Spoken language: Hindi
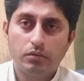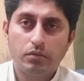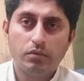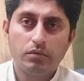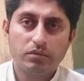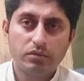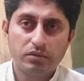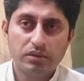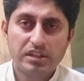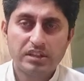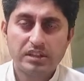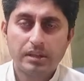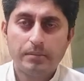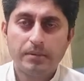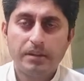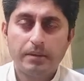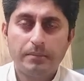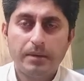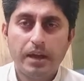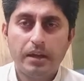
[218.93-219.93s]
कुछ चीज़ें
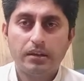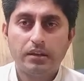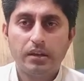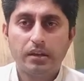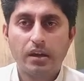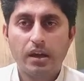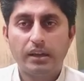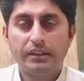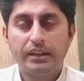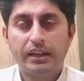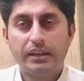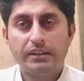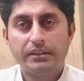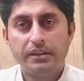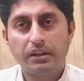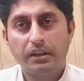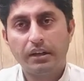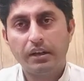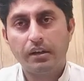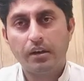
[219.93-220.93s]
मैंने बयान की कि अदालत
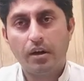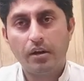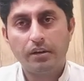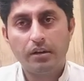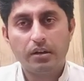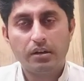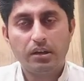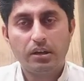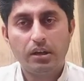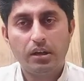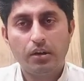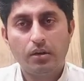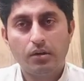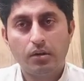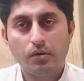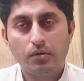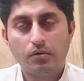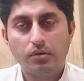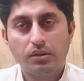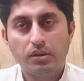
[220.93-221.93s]
ने अगर एक ऑर्डर किया
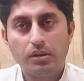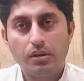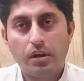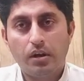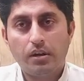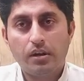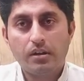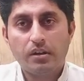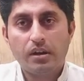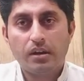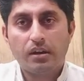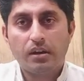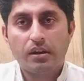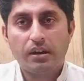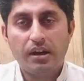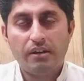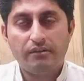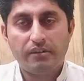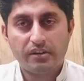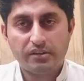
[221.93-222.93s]
और उसकी ऑर्डर की अगर
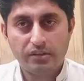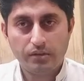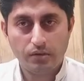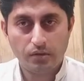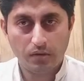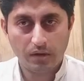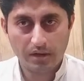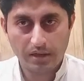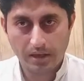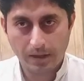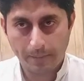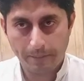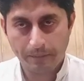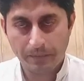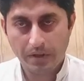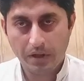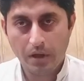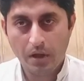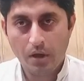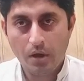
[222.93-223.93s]
खिलाफ वर्जी हो गई है
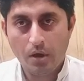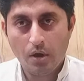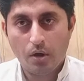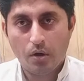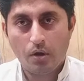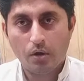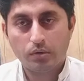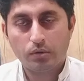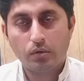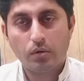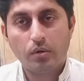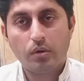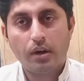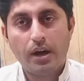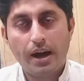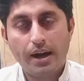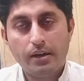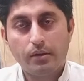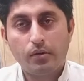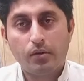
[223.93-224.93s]
और तो
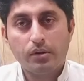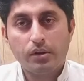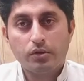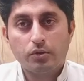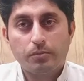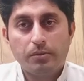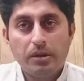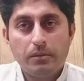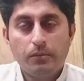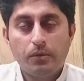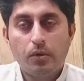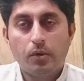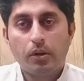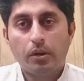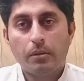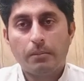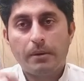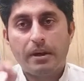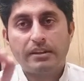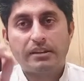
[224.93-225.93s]
हाई कोर्ट या सुप्रीम
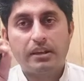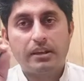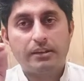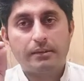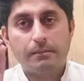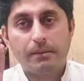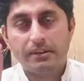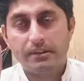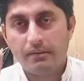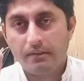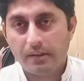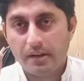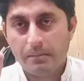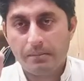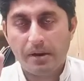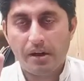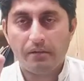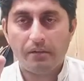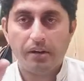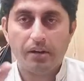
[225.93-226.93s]
कोर्ट के पास ये स्पेसिफिकली
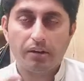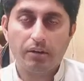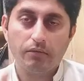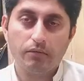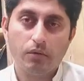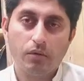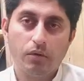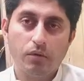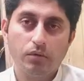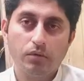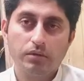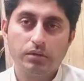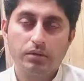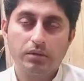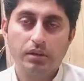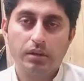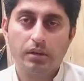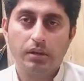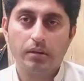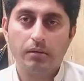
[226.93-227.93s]
पावर है कि वो
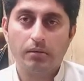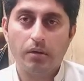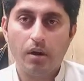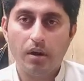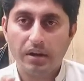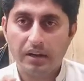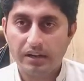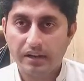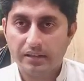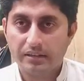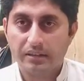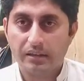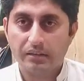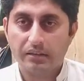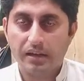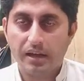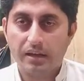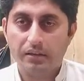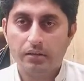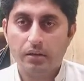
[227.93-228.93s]
उस ऑर्डीनेंस uh, के
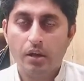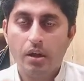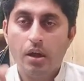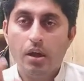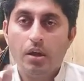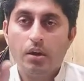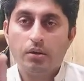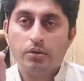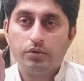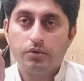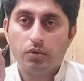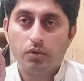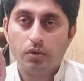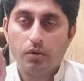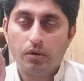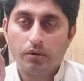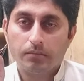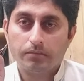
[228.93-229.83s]
तहत जो